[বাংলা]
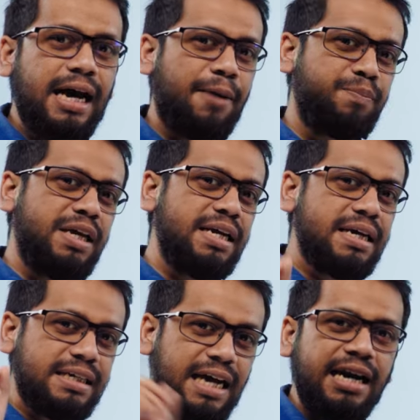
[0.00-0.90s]
আপনি
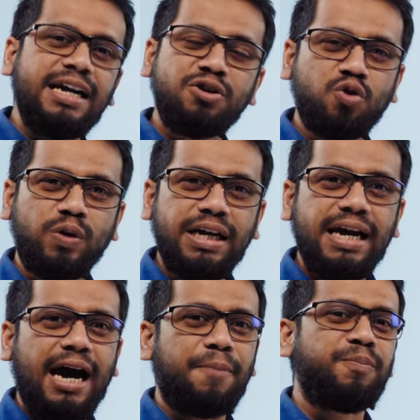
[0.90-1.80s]
টার্গেট করে
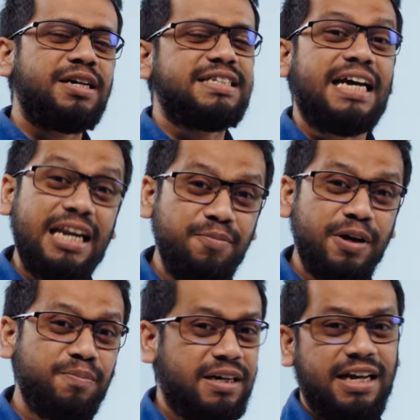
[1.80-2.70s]
আপনার যে
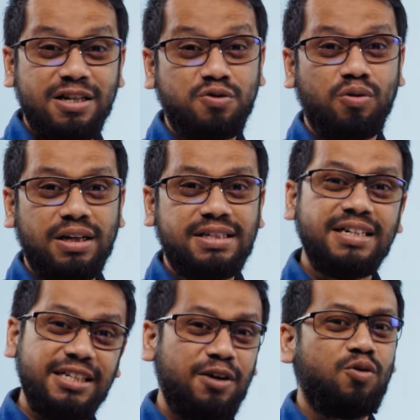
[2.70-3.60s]
এলিমেন্ট বা টেক্সটগুলো আছে
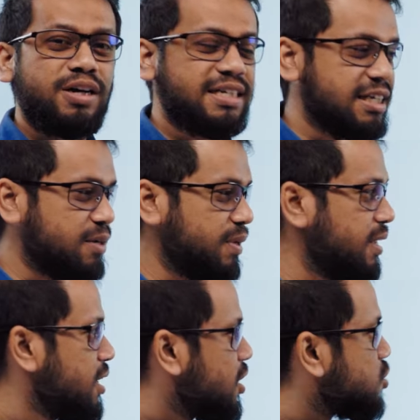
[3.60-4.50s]
সেগুলোকে সাজাবেন
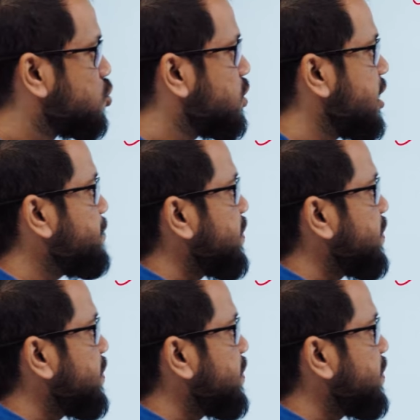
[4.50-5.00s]
যদি